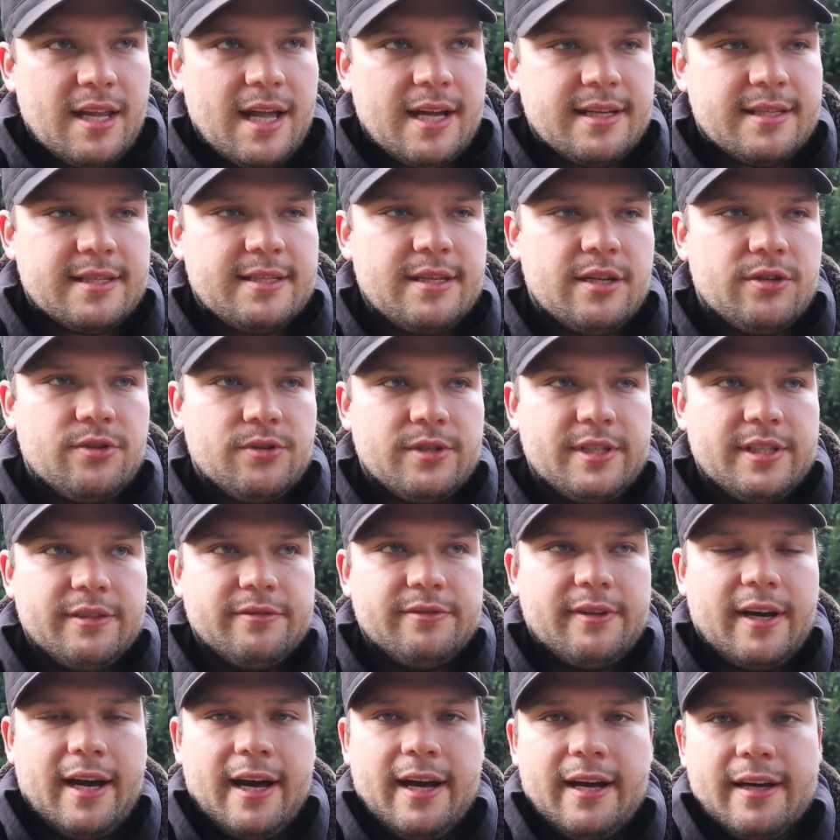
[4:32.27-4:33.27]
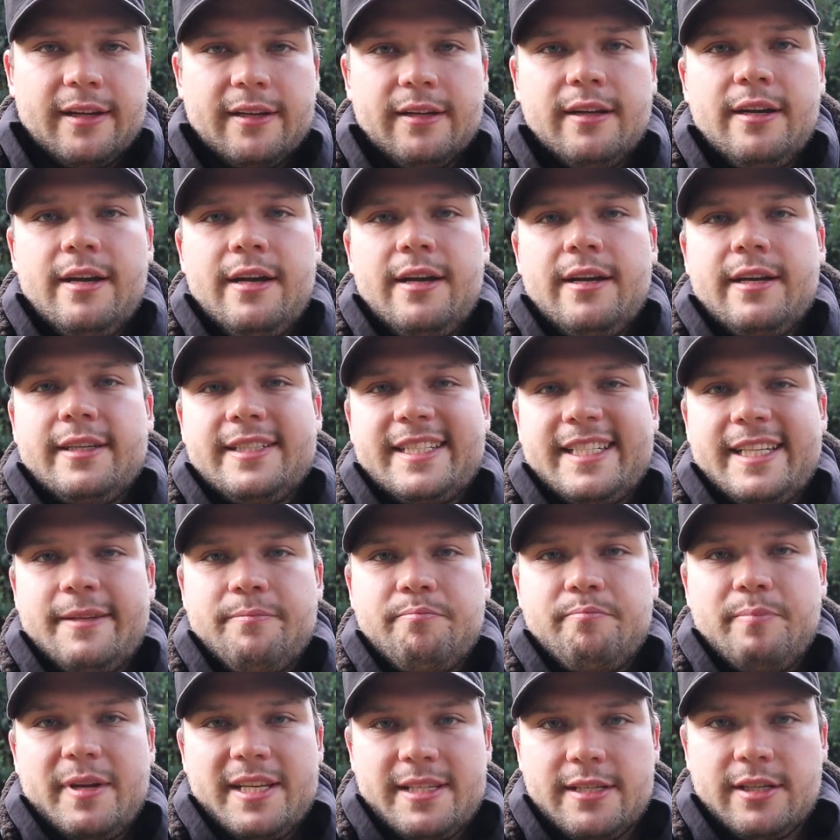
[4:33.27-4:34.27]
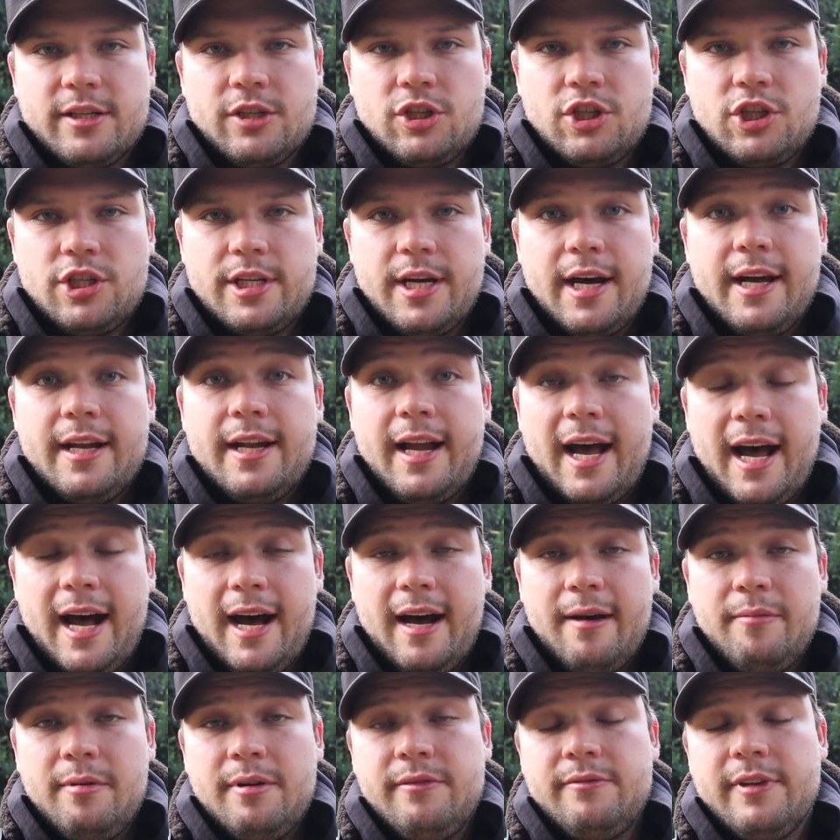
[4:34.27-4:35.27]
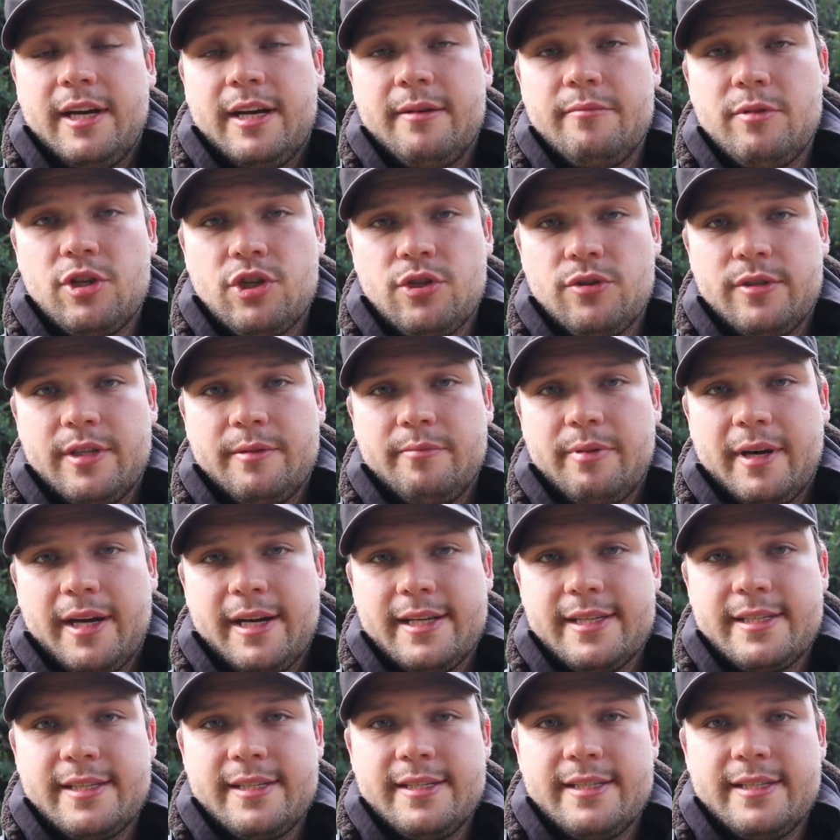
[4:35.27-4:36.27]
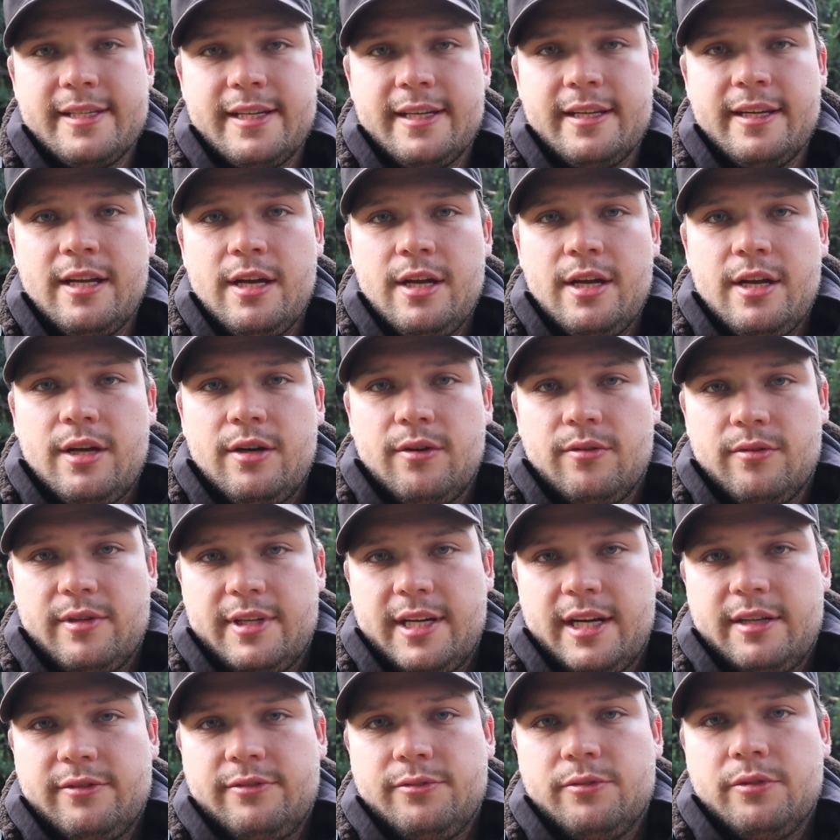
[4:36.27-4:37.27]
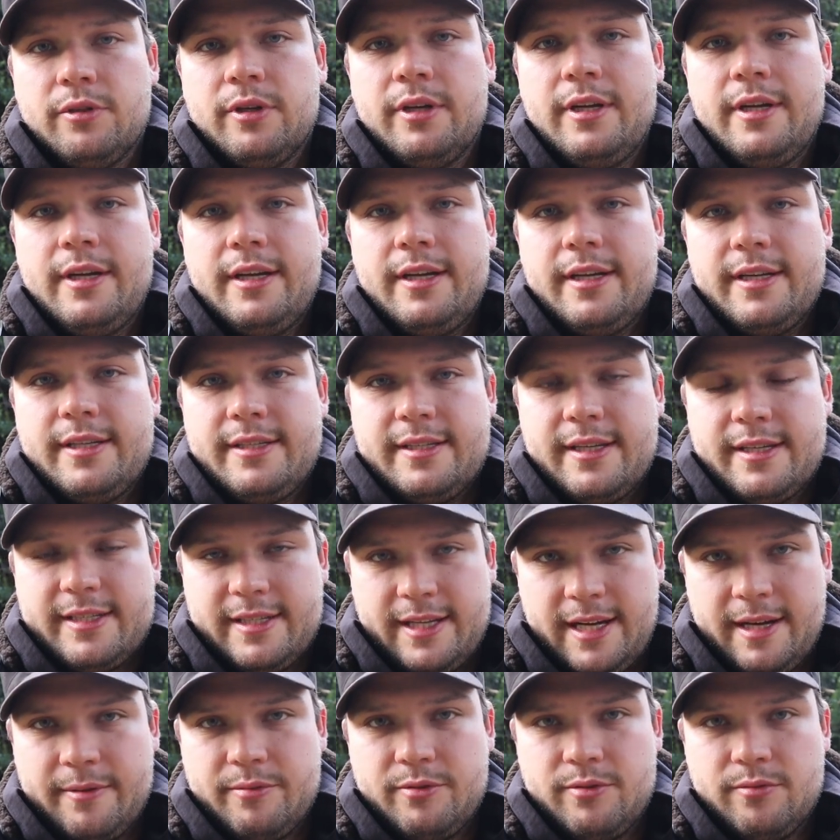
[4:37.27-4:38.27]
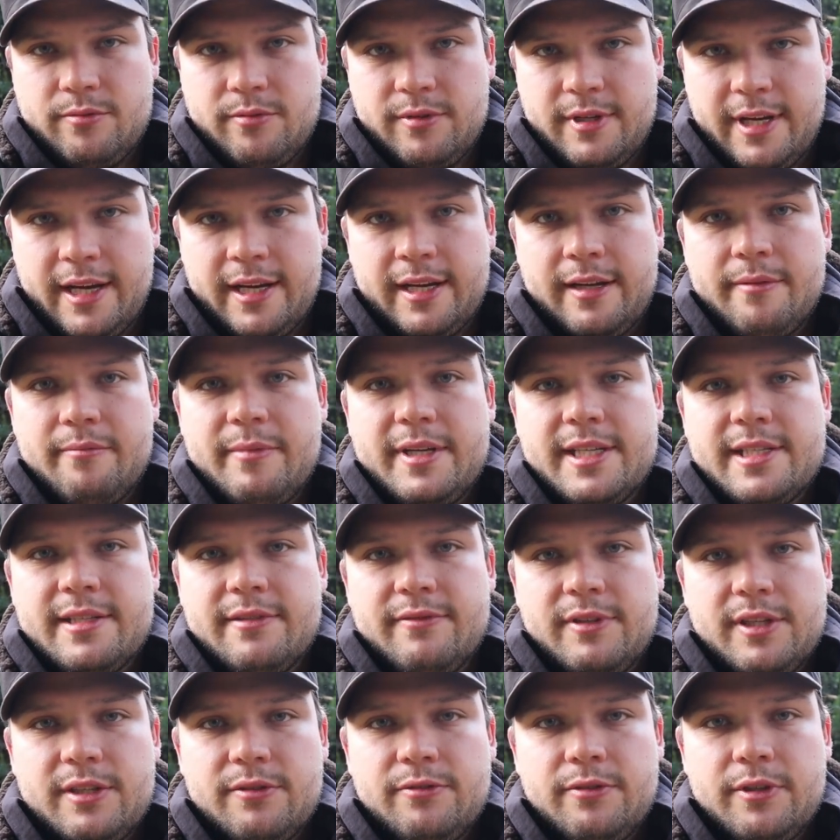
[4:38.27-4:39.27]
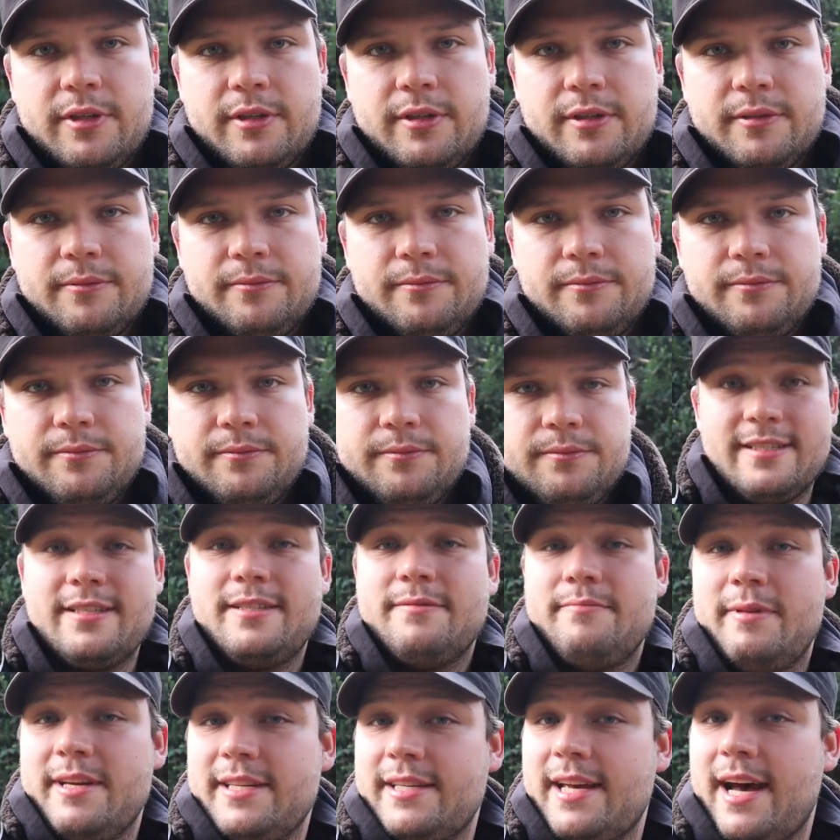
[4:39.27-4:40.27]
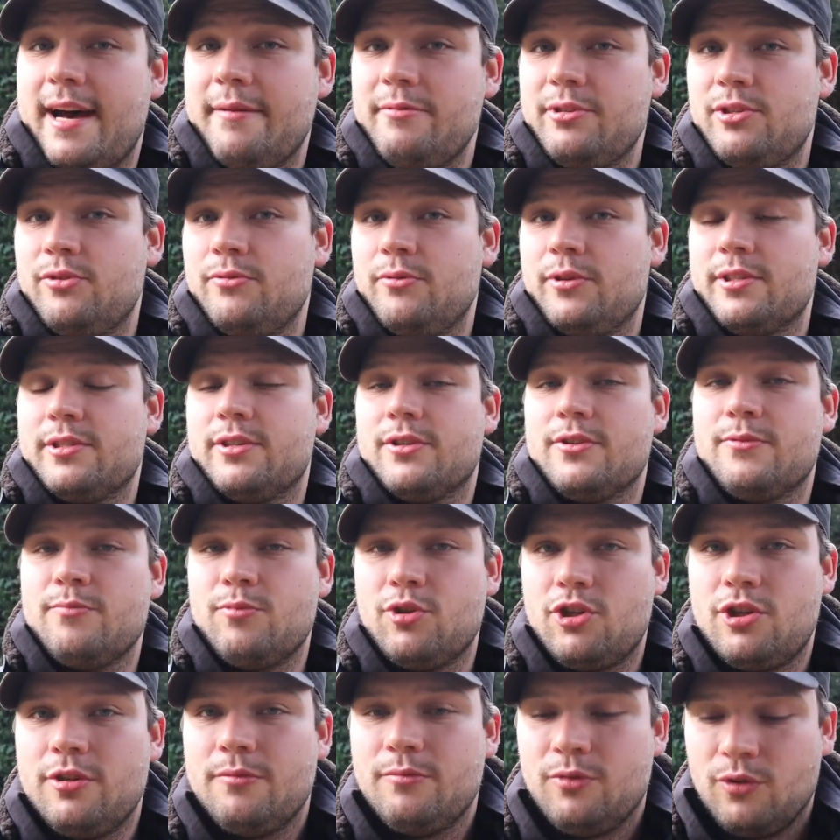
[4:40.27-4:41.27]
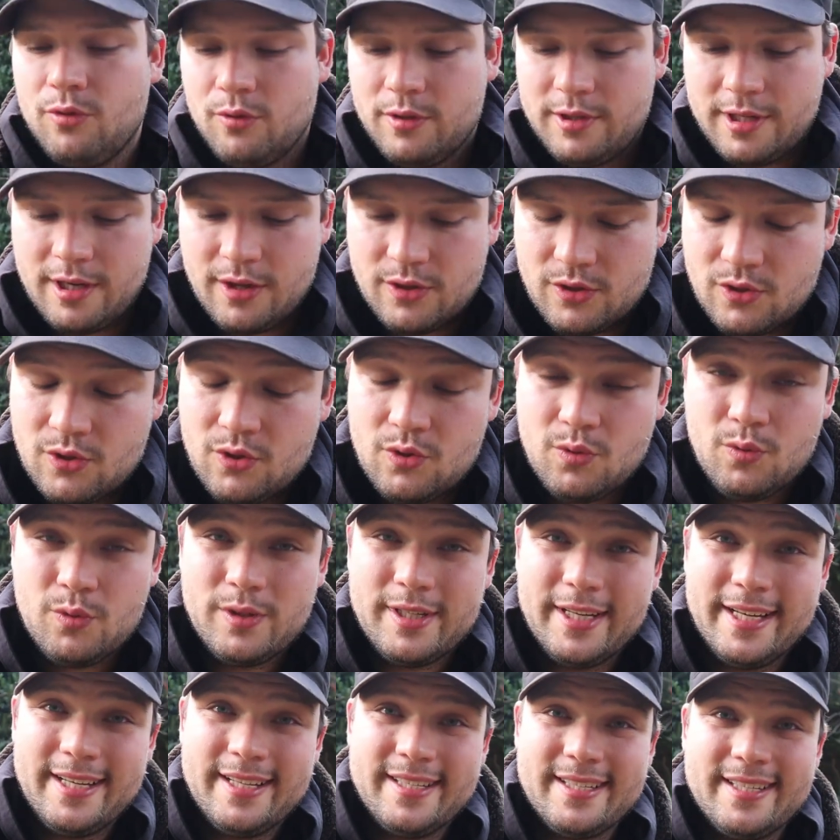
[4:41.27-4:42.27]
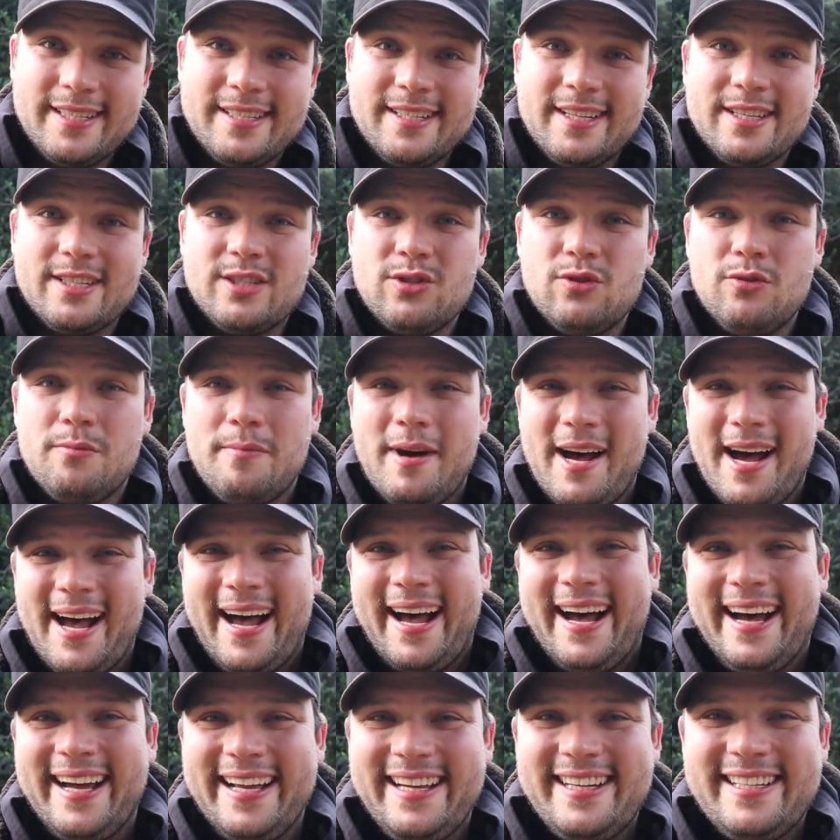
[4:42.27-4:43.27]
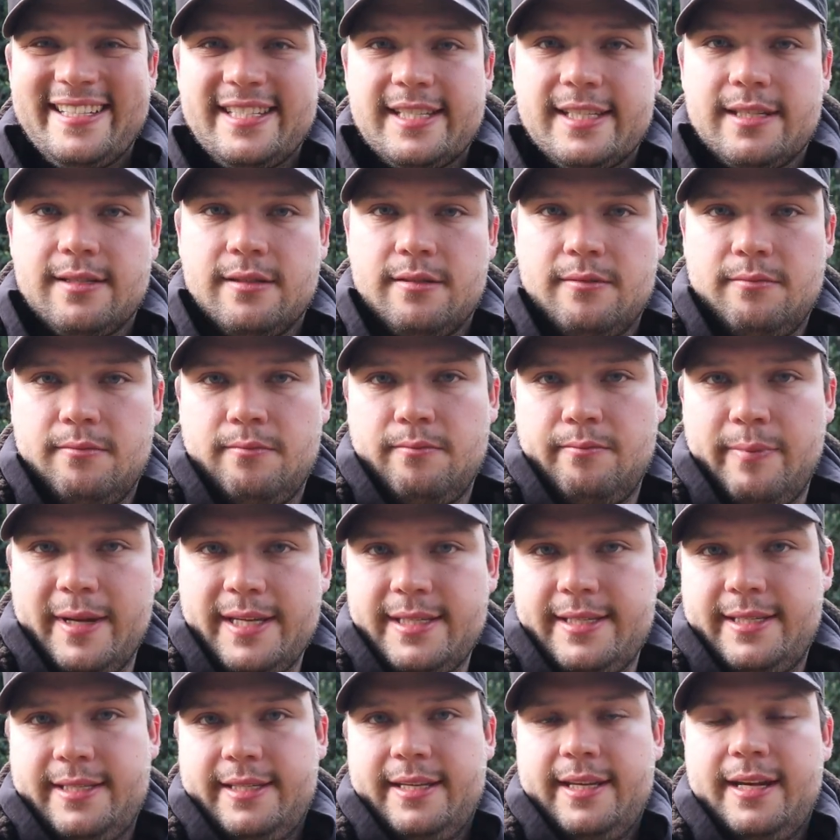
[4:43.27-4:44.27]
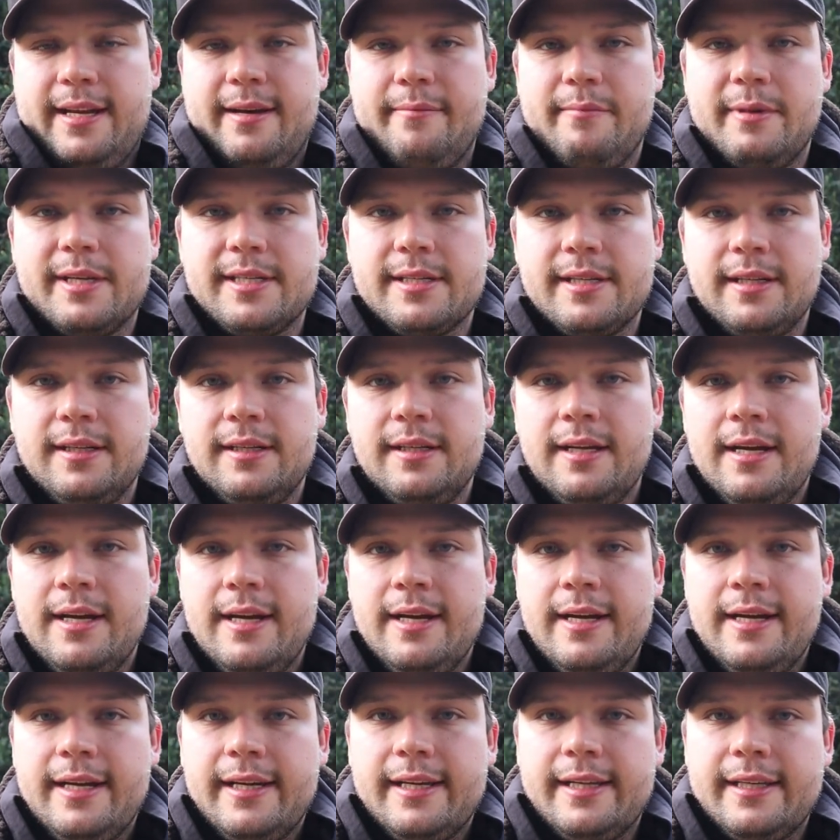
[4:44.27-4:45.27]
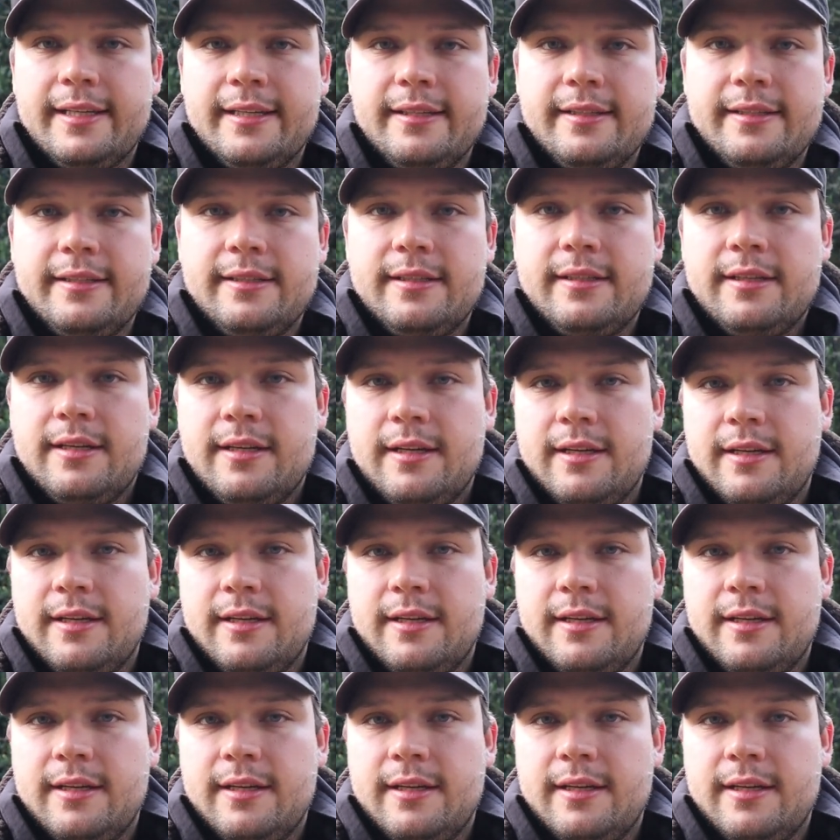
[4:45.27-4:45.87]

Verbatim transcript: Das ist natürlich die Frage, es gibt besseren Stahl, aber wir haben ja schon den Preis gesehen und dafür ist das absolut angemessen, wie ich finde. Dieses Messer habe ich übrigens aus einem bestimmten Grund rausgesucht, denn es ist das Nummer 1 Bestseller Messer in